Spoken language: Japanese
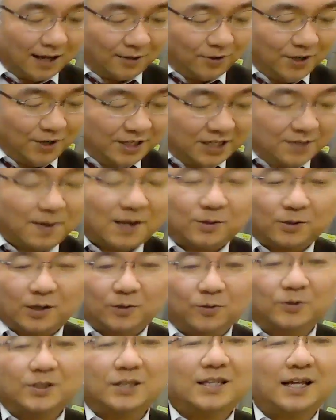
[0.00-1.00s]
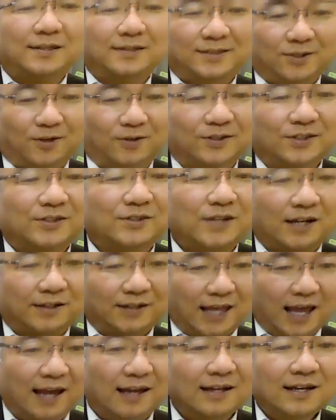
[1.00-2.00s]
あの1番とか取ってたんですよ、数
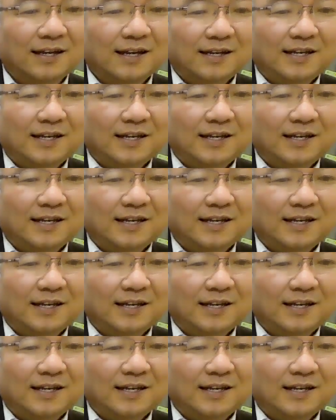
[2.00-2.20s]
学で。